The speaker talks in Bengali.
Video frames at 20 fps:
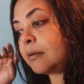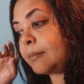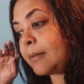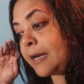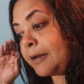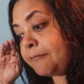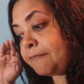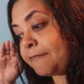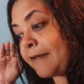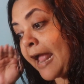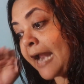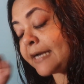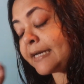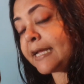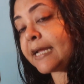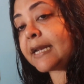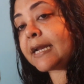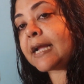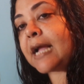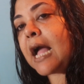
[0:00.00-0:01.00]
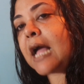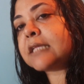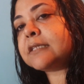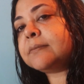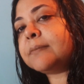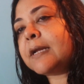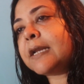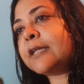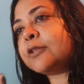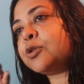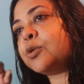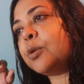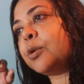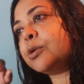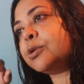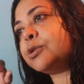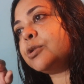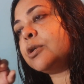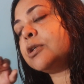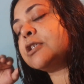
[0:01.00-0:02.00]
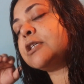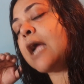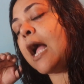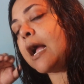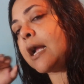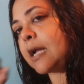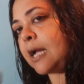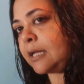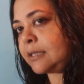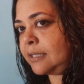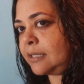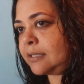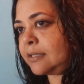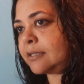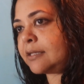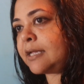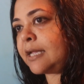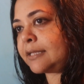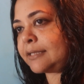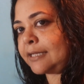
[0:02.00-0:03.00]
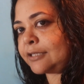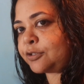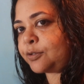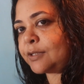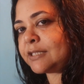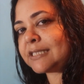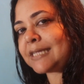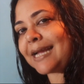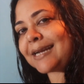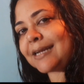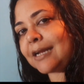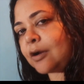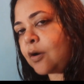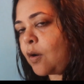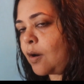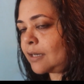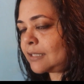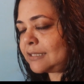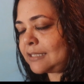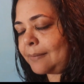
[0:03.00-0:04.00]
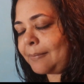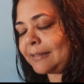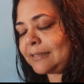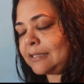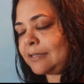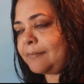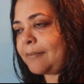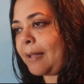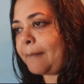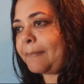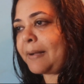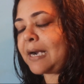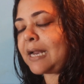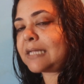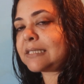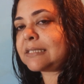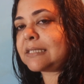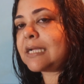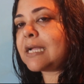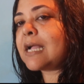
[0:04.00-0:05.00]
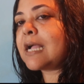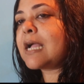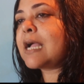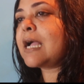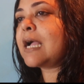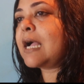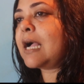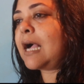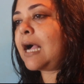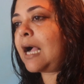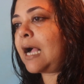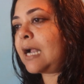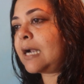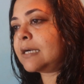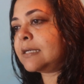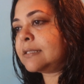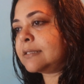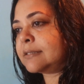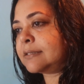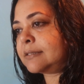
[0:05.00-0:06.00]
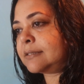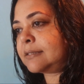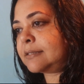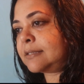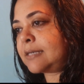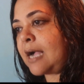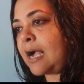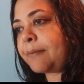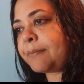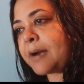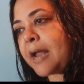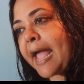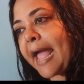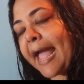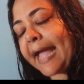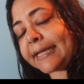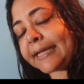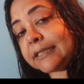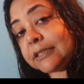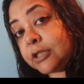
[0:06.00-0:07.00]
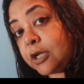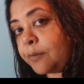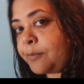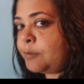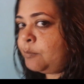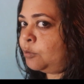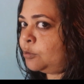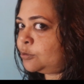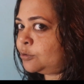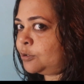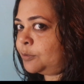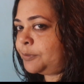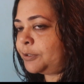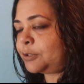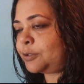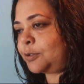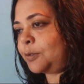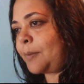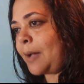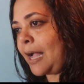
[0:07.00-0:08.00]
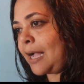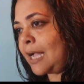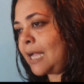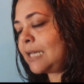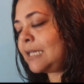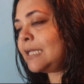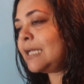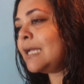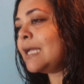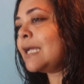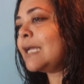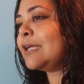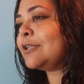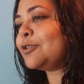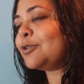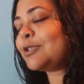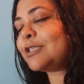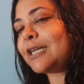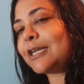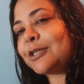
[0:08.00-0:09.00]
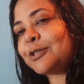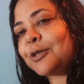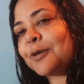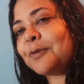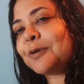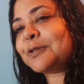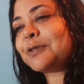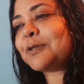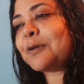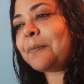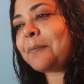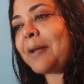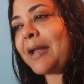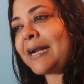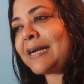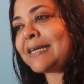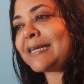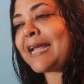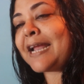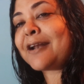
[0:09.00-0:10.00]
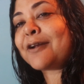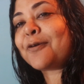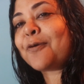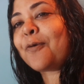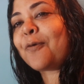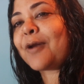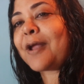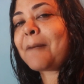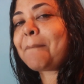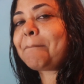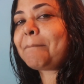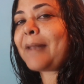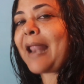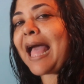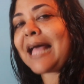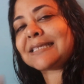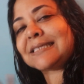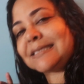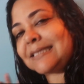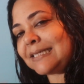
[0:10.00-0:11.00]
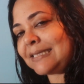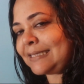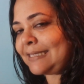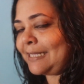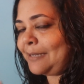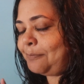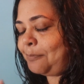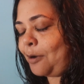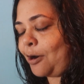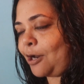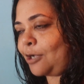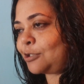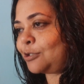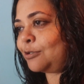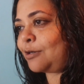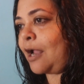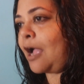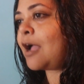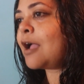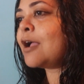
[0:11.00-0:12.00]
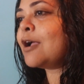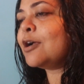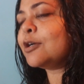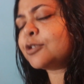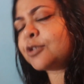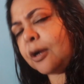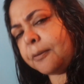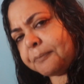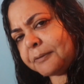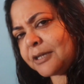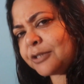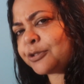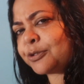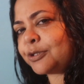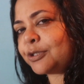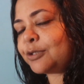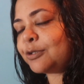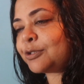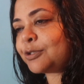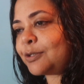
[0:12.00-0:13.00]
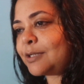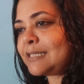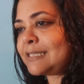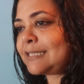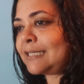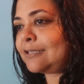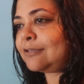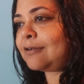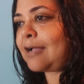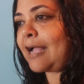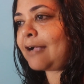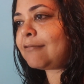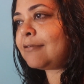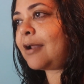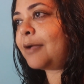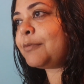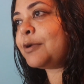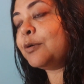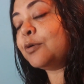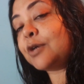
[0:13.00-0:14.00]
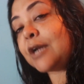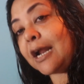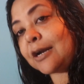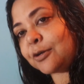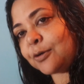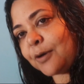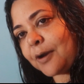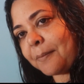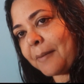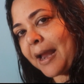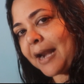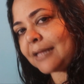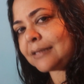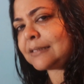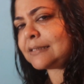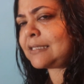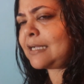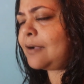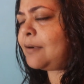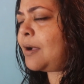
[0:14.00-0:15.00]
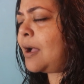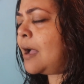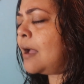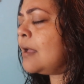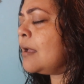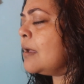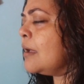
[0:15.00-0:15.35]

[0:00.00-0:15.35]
মানে ফ্ল্যাটের কাজ মানে তোড়জোড় সাংঘাতিক ইয়েতে চলছে একটা খরচাপাতির ব্যাপার আছে আর আমরা একদমই মধ্যবিত্ত বাঙালি তো সেই সমস্ত মেনটেন করে প্লাস তিতলির পড়াশোনা সব কিছুই তো চলছে তো এখন আমি হুটাট করে বেড়াতে যাওয়া